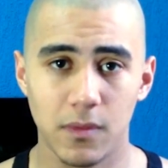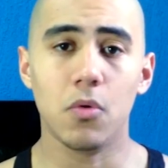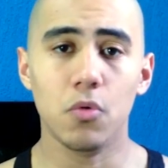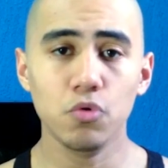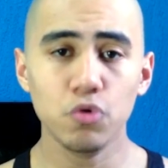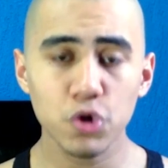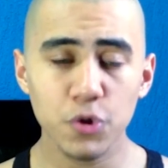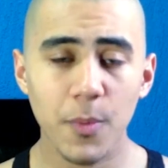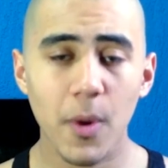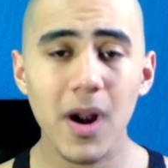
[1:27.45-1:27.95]

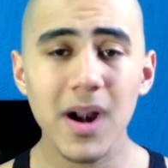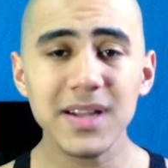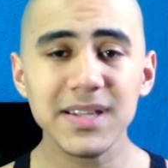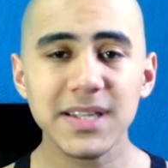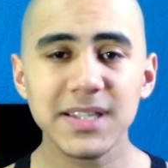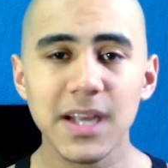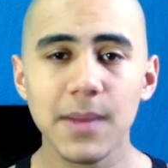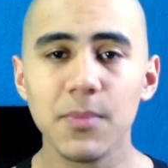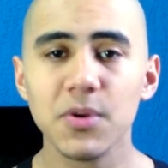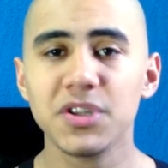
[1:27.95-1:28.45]
Um dos maiores
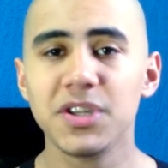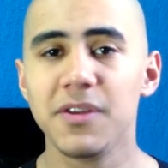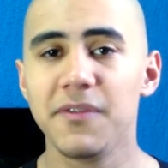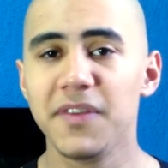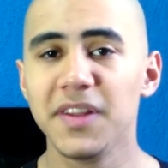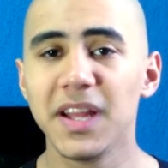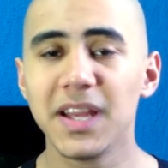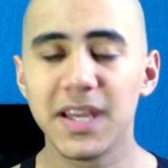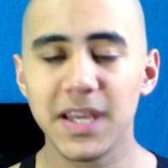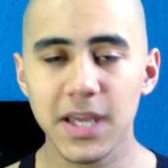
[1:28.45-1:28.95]
exemplos de
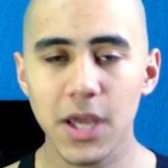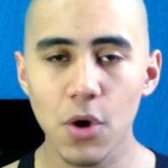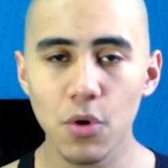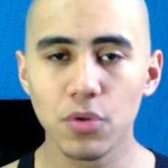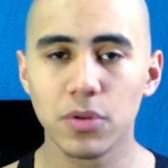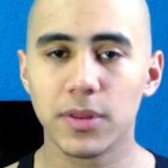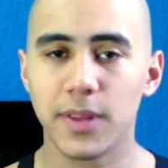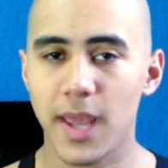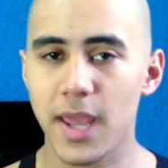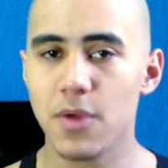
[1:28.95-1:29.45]
vida que
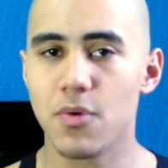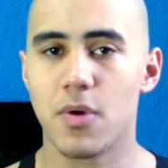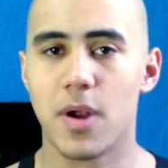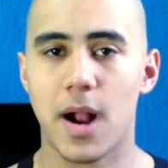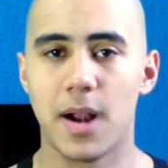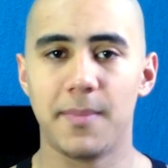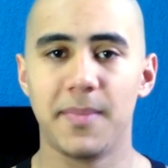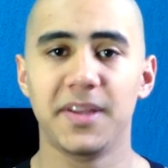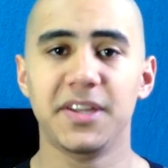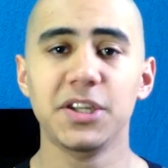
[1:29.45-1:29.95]
eu tenho,
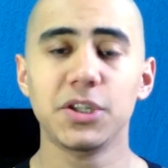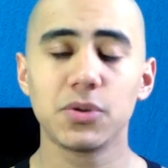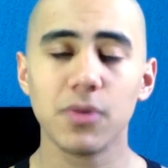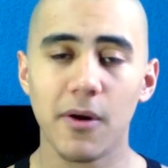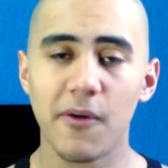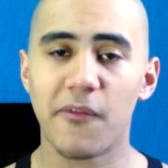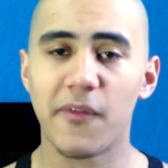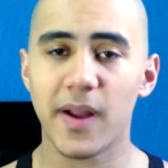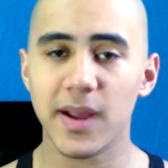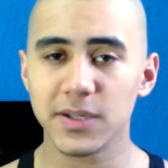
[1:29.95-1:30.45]
cara, me disse
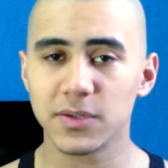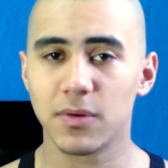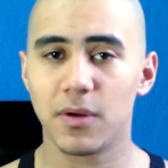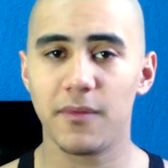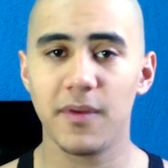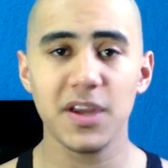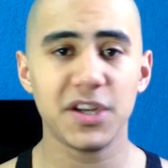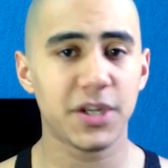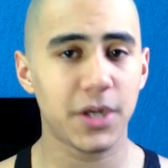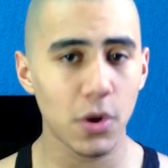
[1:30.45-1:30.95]
uma frase uma
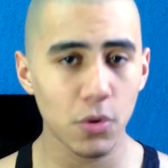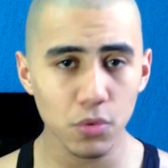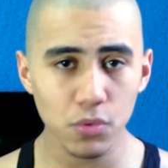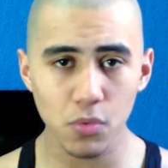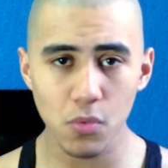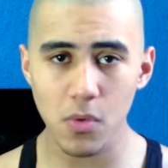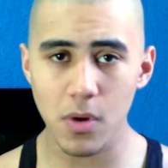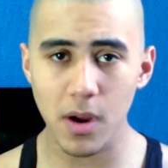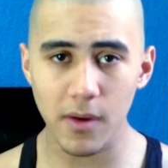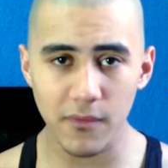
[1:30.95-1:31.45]
vez que eu
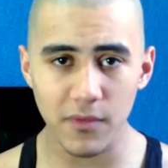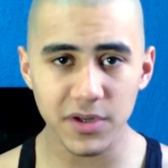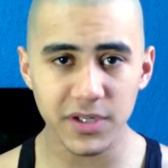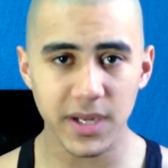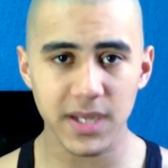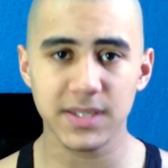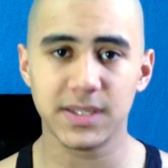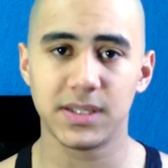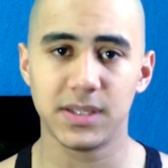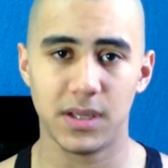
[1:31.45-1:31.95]
nunca vou
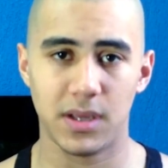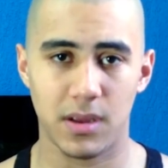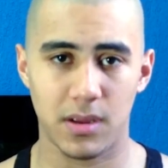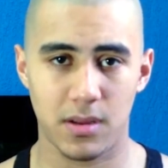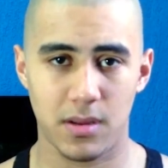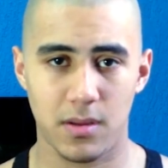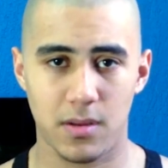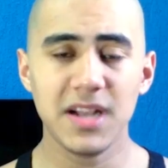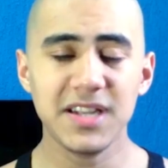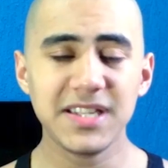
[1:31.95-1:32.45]
esquecer.
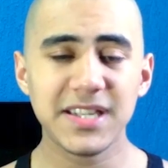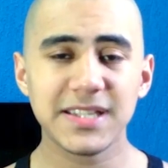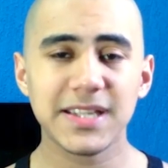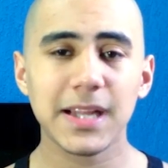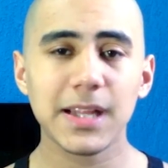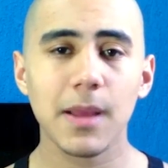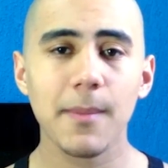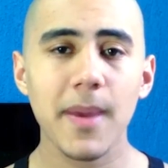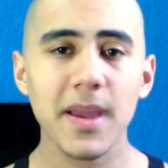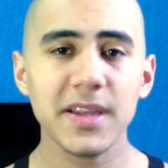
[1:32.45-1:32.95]
Ele disse
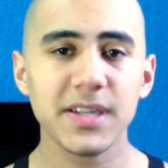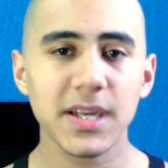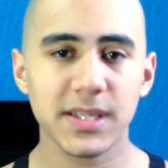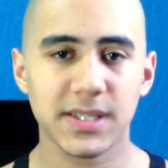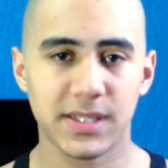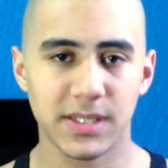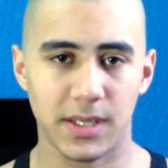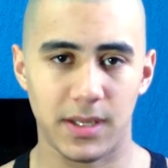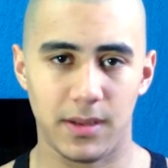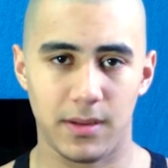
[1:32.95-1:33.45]
exatamente
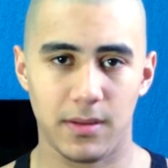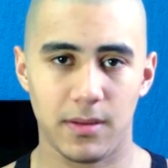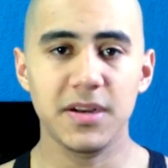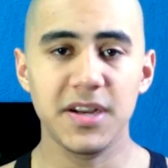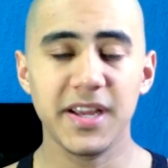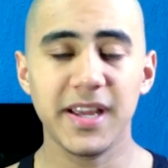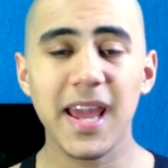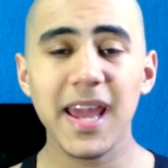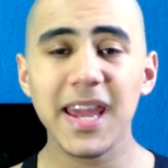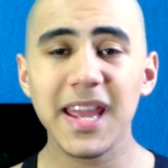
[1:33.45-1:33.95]
assim:
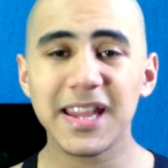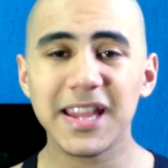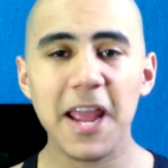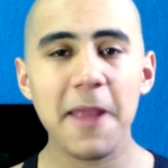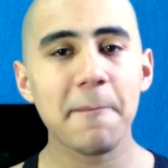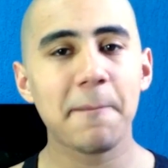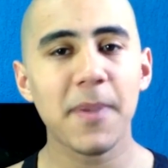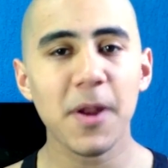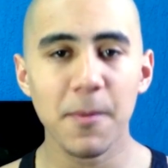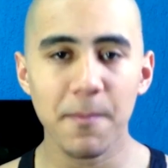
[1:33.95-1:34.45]
ninguém que tá
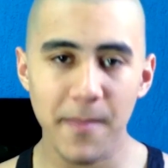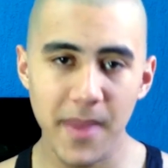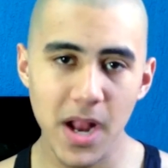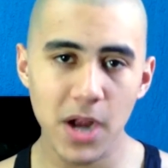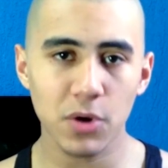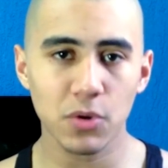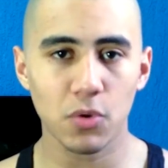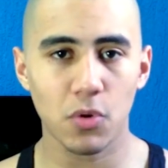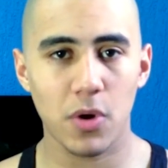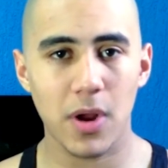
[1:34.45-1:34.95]
em
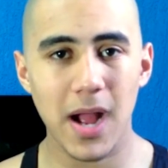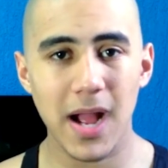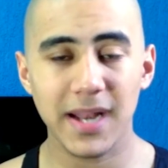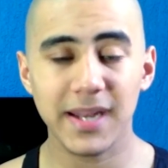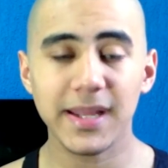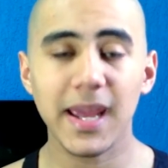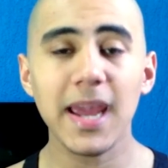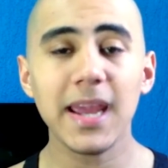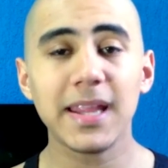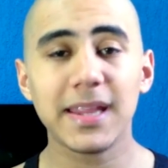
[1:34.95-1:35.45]
primeiro lugar,
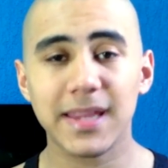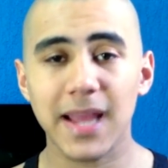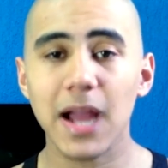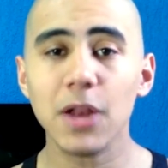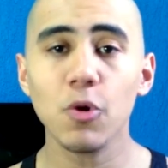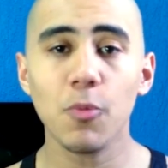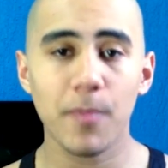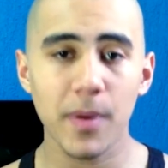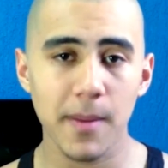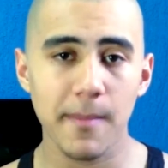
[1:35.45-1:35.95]
ninguém que
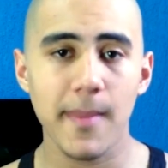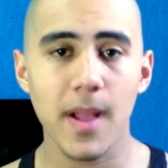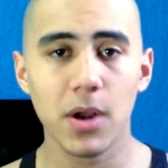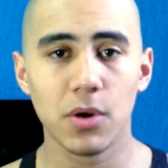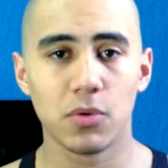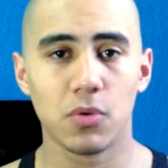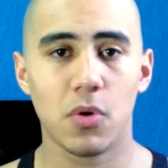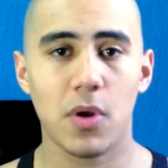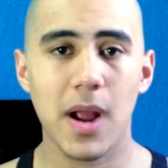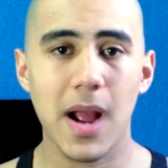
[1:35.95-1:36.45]
tá no
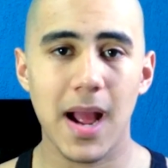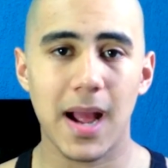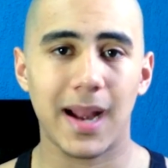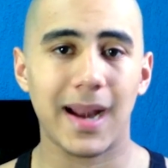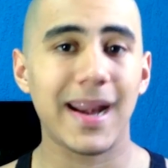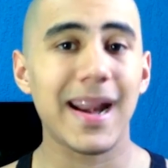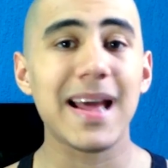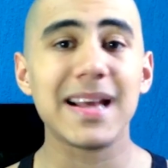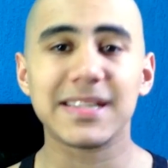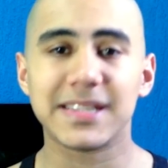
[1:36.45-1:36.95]
primeiro
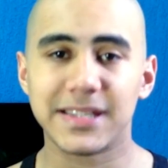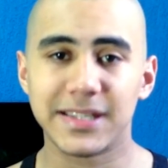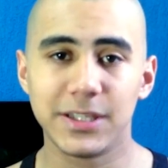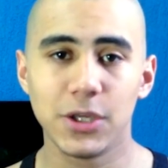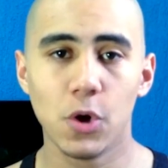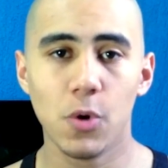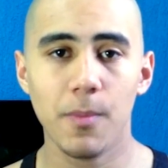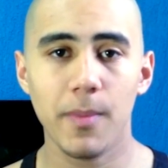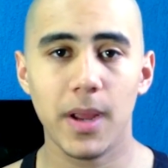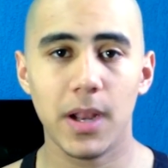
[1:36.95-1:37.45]
lugar,
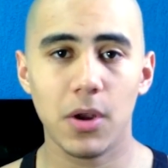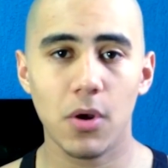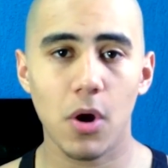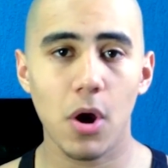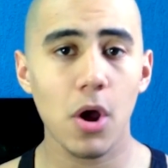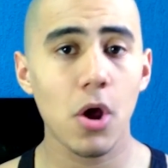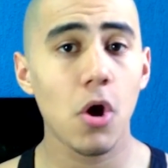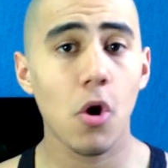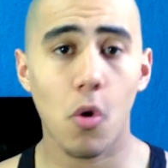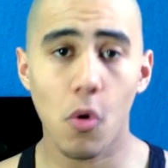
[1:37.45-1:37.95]
nasceu
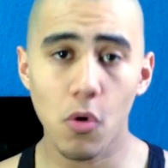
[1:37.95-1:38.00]
melhor